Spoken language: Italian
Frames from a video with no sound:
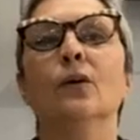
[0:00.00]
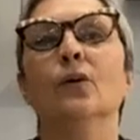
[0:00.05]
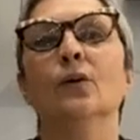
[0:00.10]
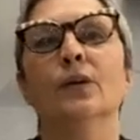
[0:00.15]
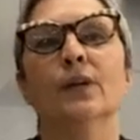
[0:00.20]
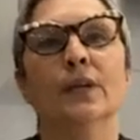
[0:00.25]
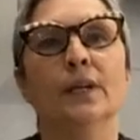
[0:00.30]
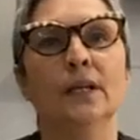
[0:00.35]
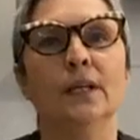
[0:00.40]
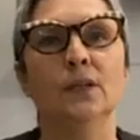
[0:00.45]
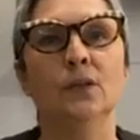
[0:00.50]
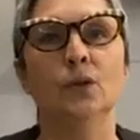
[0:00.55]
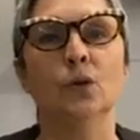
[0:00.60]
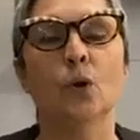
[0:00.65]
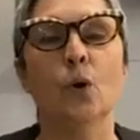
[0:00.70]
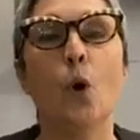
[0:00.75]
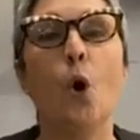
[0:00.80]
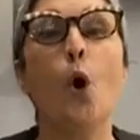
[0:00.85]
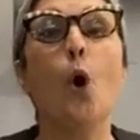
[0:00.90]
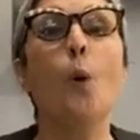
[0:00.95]

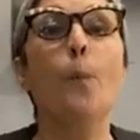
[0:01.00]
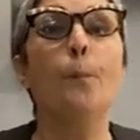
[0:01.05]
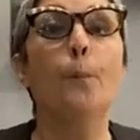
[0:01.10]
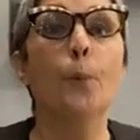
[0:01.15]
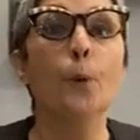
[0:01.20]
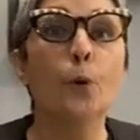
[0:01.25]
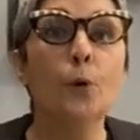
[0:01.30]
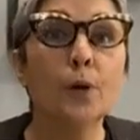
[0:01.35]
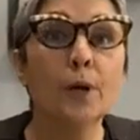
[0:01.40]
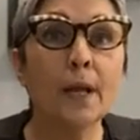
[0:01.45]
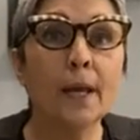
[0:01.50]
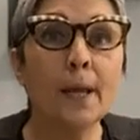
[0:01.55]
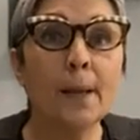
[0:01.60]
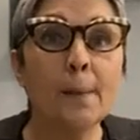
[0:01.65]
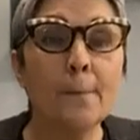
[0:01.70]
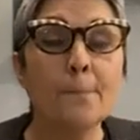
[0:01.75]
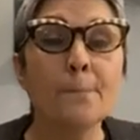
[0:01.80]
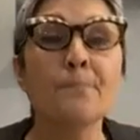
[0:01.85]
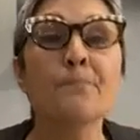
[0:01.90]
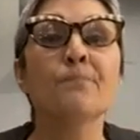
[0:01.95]
orrendo,
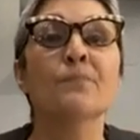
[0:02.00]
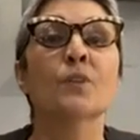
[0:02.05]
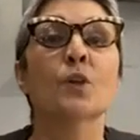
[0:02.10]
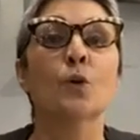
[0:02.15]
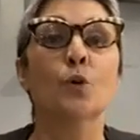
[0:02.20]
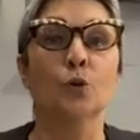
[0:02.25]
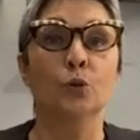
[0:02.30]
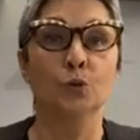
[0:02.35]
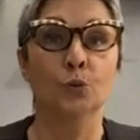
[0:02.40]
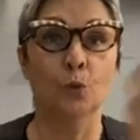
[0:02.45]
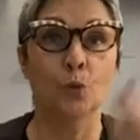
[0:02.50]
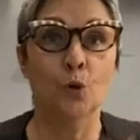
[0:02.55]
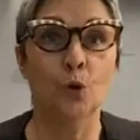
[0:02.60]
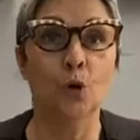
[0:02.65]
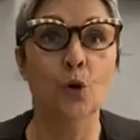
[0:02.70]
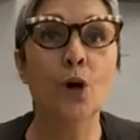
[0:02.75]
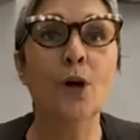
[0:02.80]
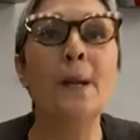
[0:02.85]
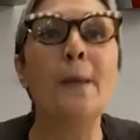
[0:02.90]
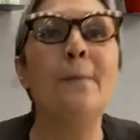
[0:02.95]
oppure con un
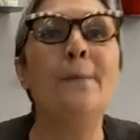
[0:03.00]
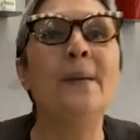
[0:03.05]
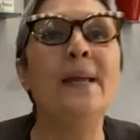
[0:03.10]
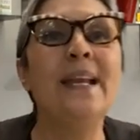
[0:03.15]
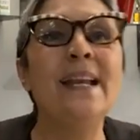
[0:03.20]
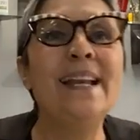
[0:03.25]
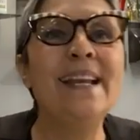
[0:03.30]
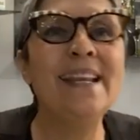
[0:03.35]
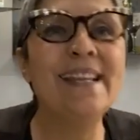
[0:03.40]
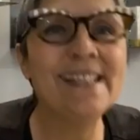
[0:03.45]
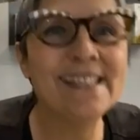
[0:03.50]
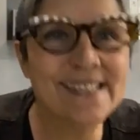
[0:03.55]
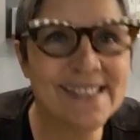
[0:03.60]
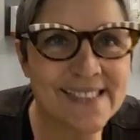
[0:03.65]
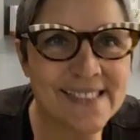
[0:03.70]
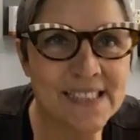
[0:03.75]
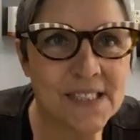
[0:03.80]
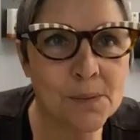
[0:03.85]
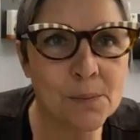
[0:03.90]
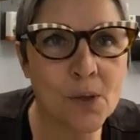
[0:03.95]
colore
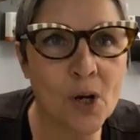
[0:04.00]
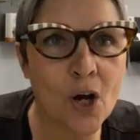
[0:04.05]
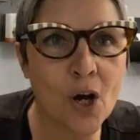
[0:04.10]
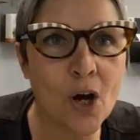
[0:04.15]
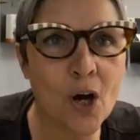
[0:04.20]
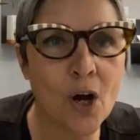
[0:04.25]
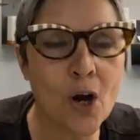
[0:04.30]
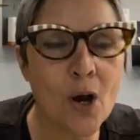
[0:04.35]
bellissimo